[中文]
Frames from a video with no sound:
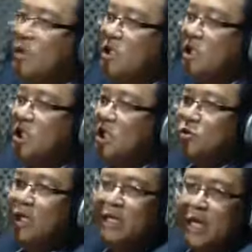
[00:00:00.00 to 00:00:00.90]
们居留
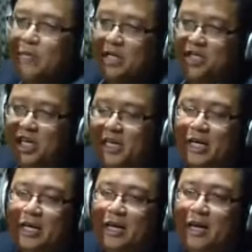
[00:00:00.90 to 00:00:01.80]
在那边的权利。
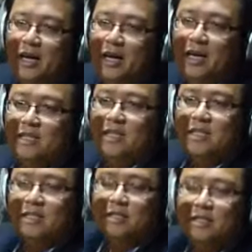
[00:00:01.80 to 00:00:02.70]
嗯嗯，啊，这是
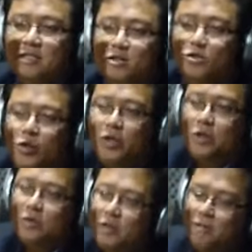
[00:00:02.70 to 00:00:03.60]
这所
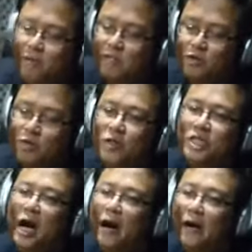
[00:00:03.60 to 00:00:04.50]
有的发展中国家。